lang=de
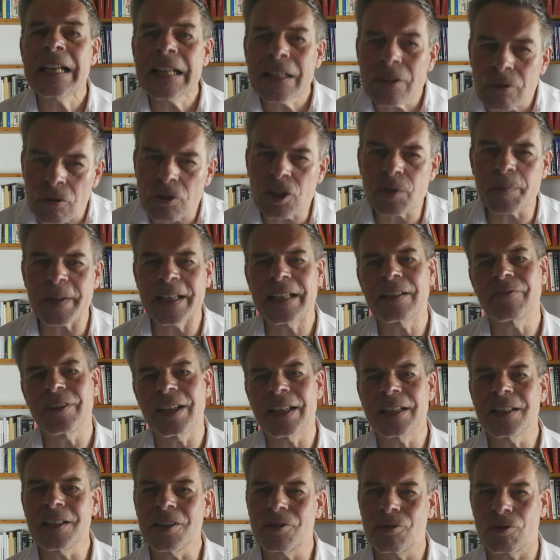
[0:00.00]
Nun springen wir
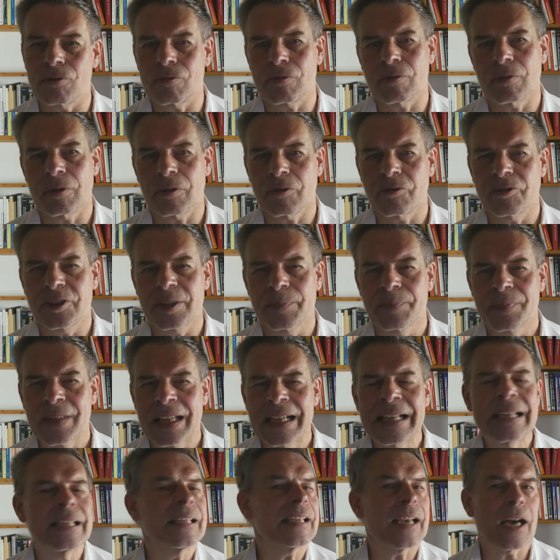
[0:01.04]
in die Zukunft.
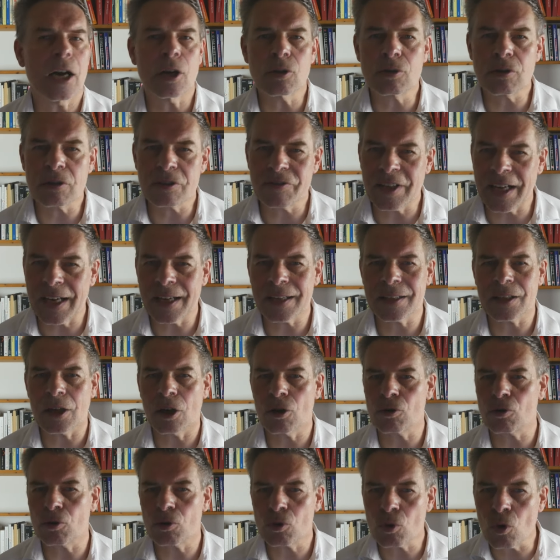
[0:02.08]
Die Autos fahren
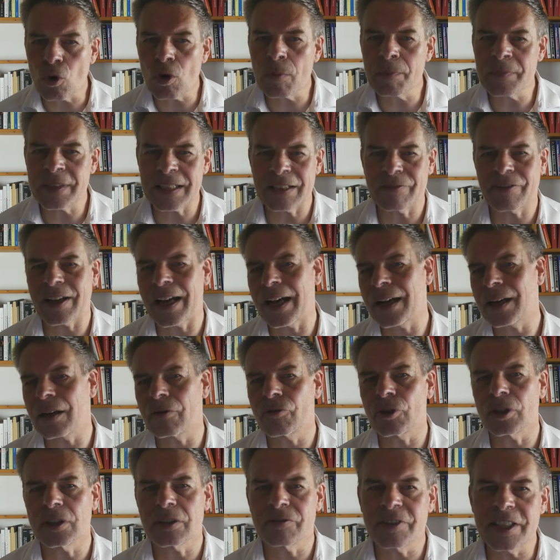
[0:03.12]
autonom, die Fahrer
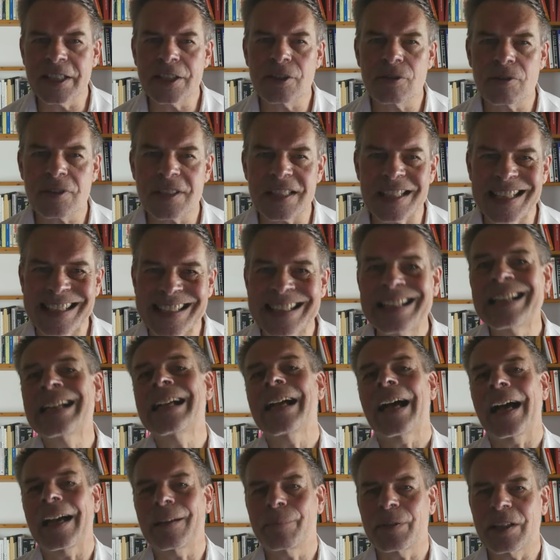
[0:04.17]
wollen Videos sehen,
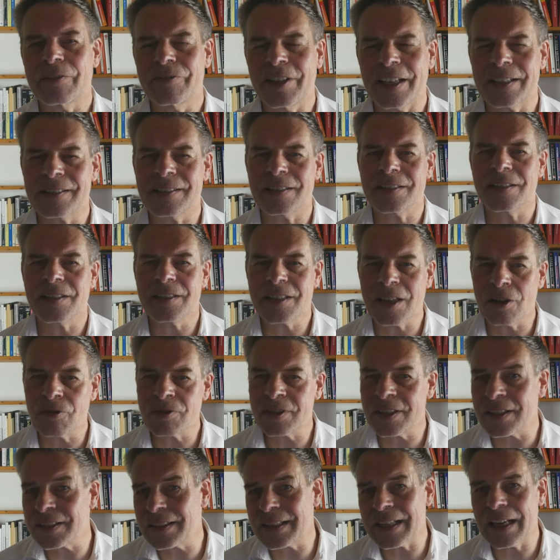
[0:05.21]
ein perfektes
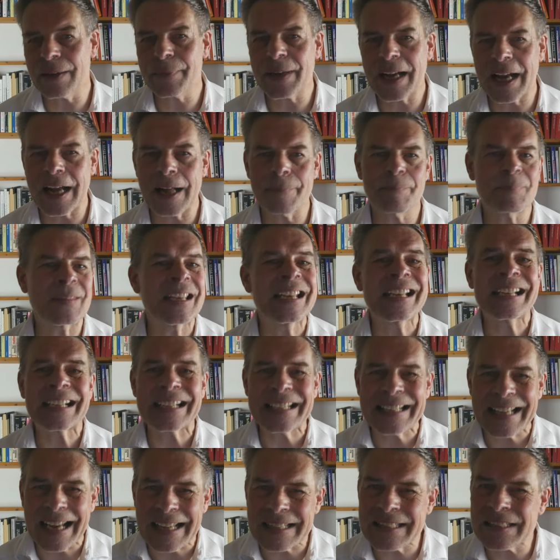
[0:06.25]
Soundsystem haben,
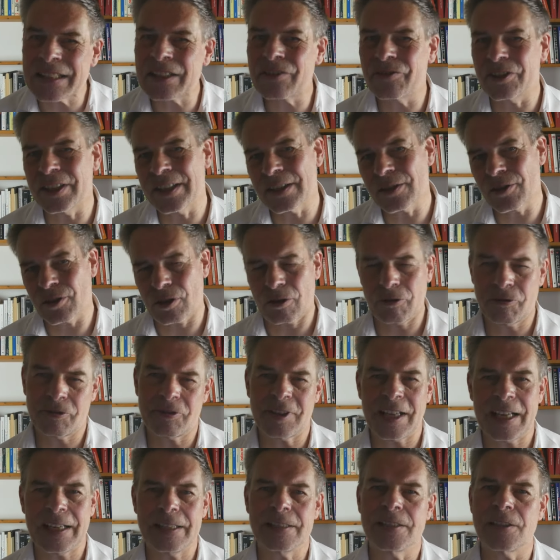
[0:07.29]
ganz viel
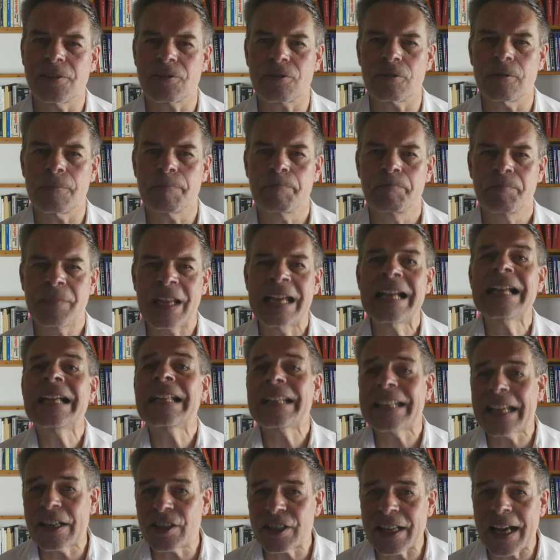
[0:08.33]
Software also.
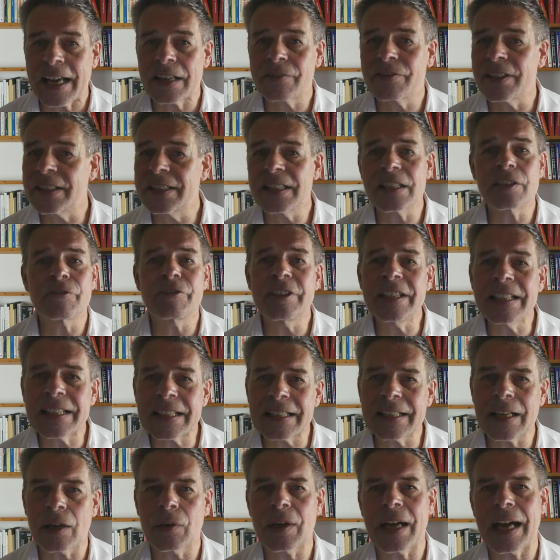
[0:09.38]
Der Staat will sich viel
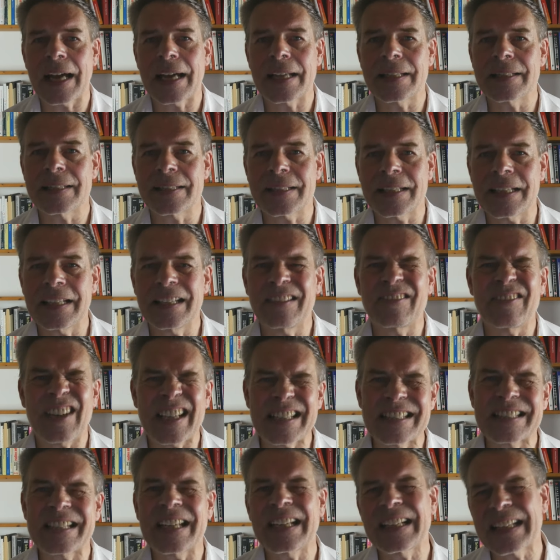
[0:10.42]
genauer ansehen,
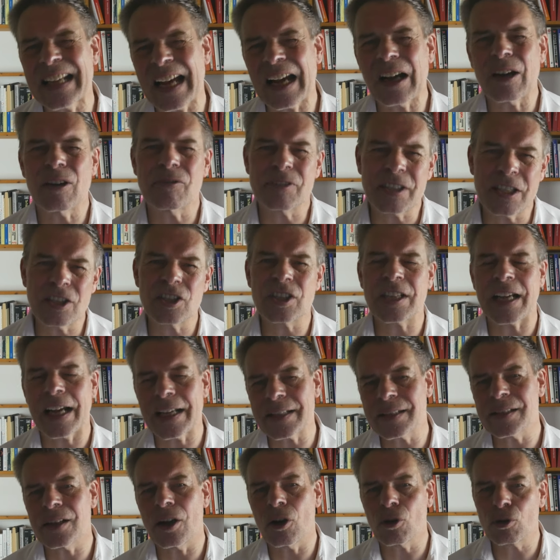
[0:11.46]
was denn da auf den
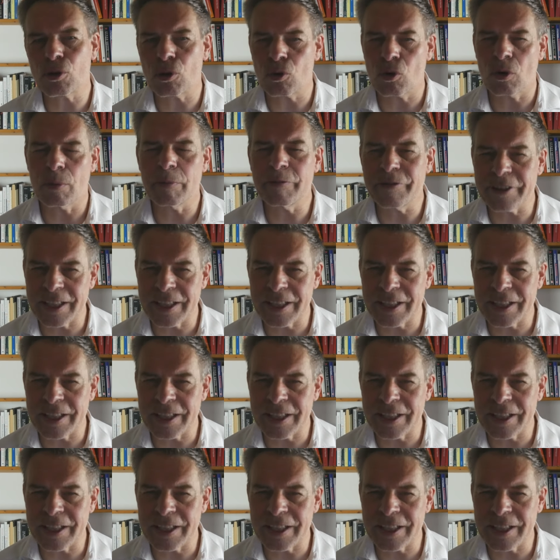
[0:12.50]
Straßen autonom